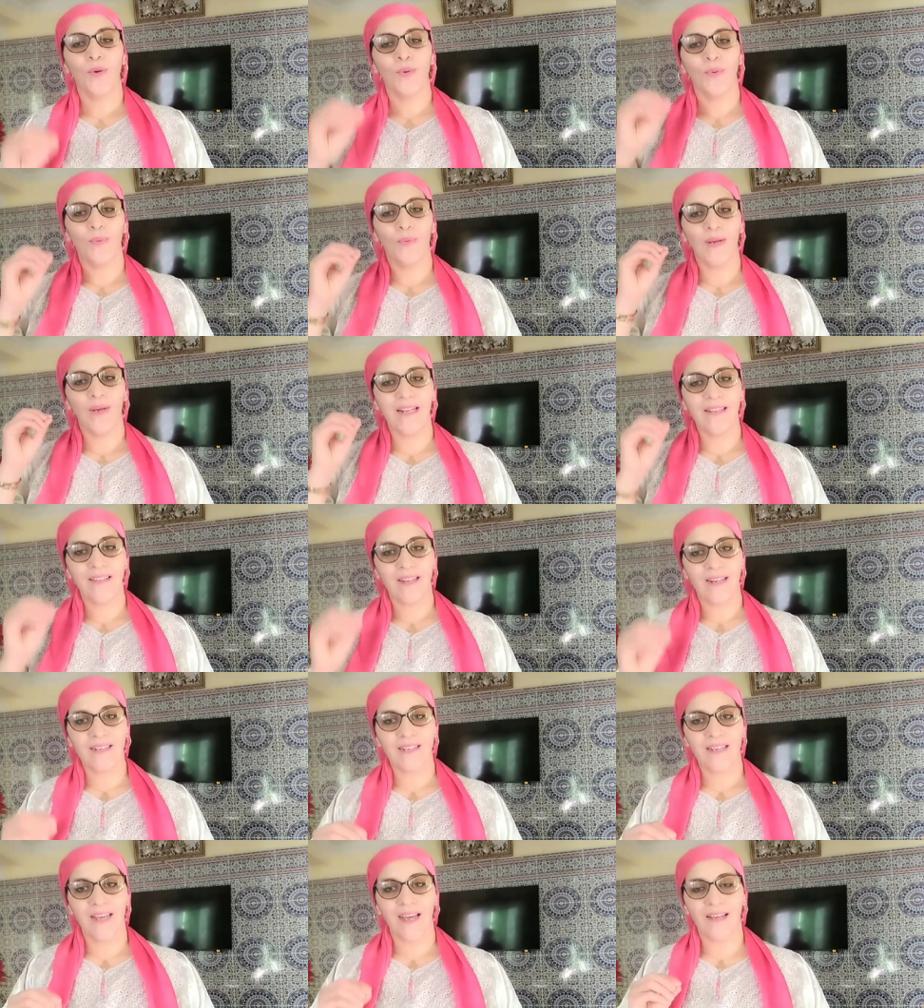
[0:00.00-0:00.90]
وإلا
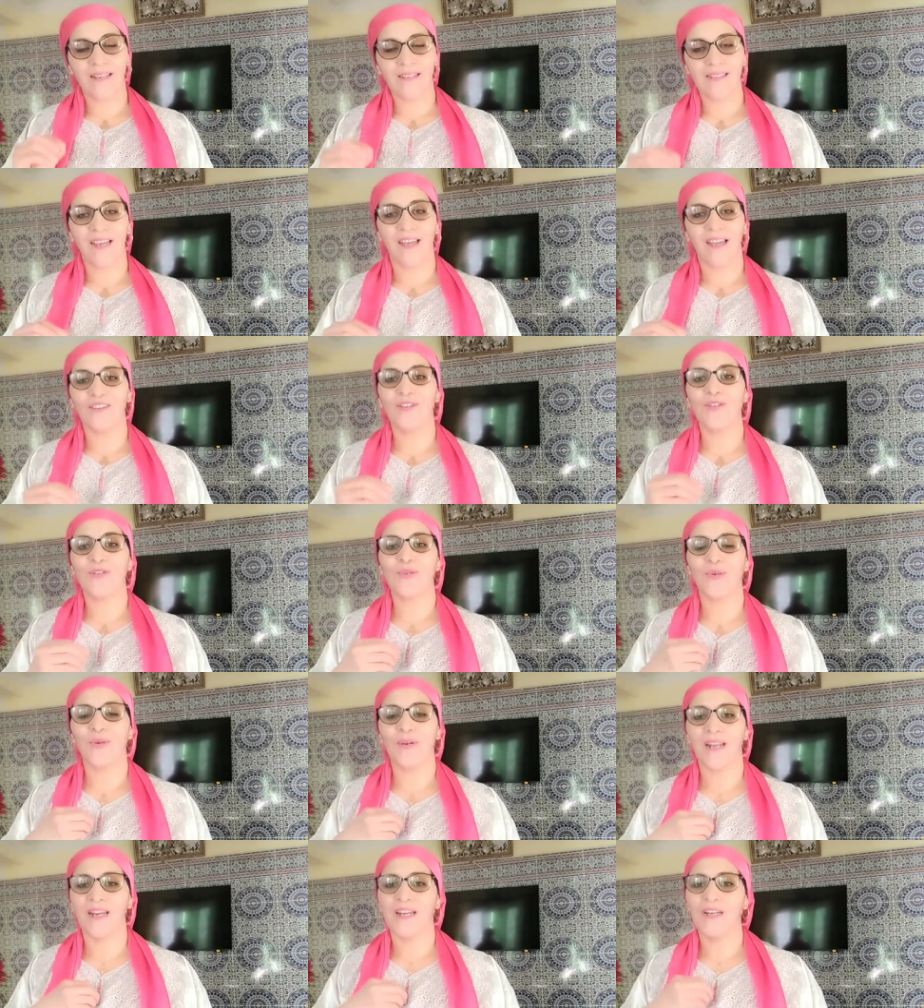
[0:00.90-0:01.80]
درتيها اختي غادي
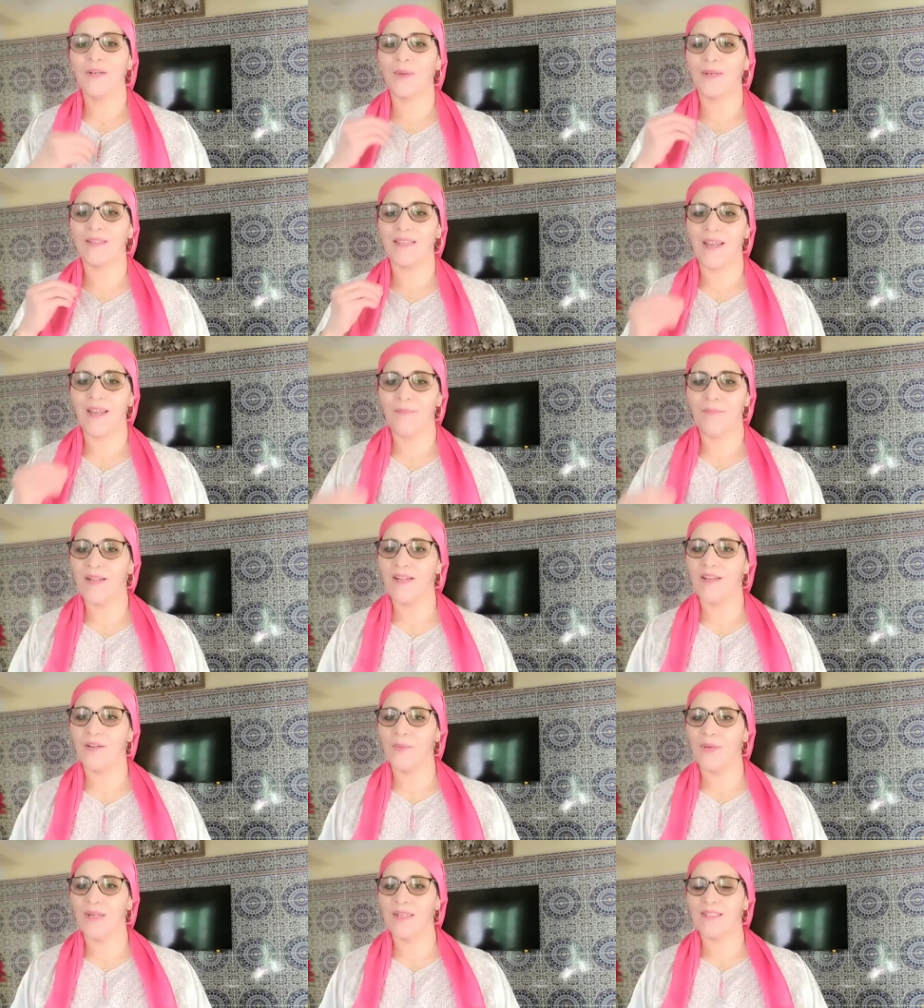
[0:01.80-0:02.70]
تشكريني وغترحمي لي
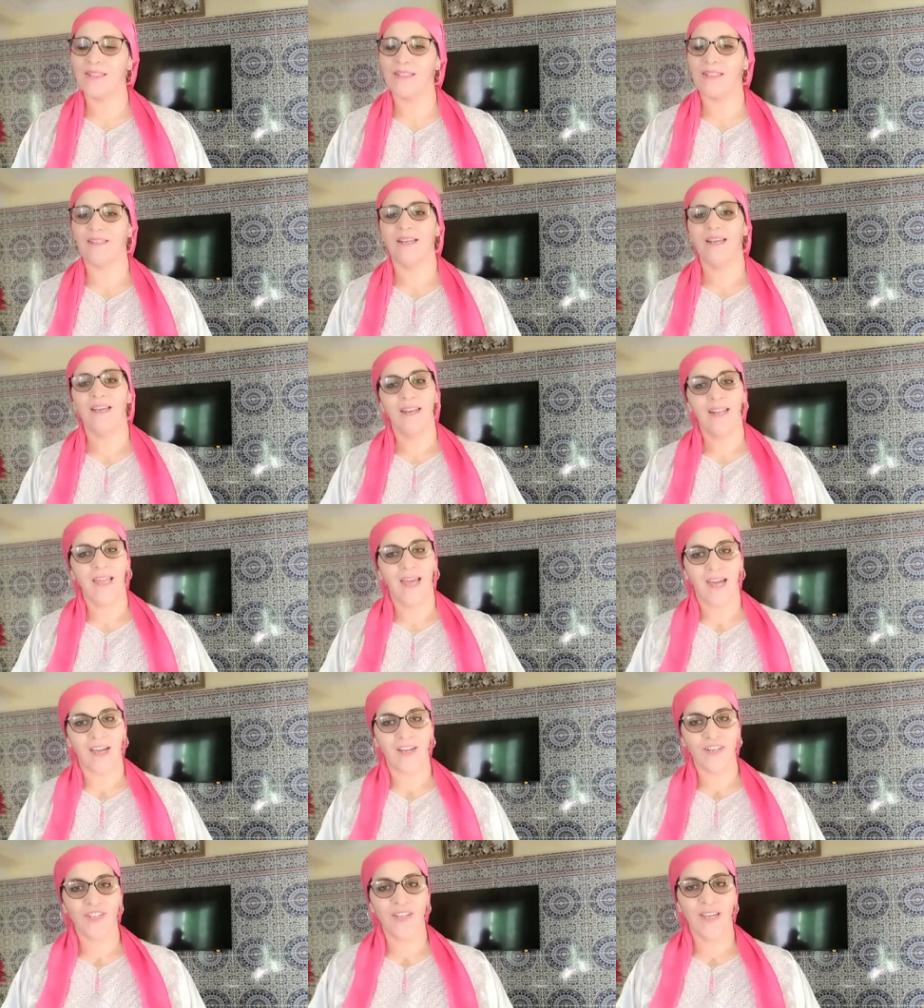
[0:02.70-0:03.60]
الوالدين
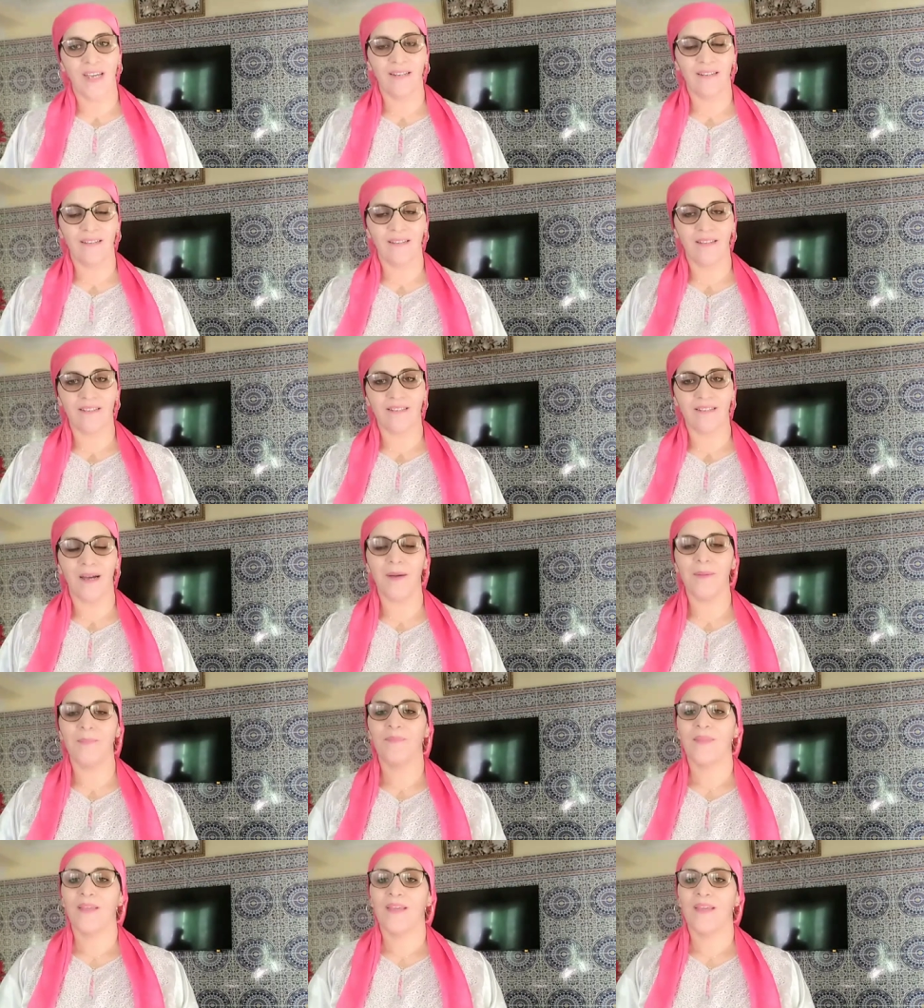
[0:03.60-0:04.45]
لحقاش انا درتها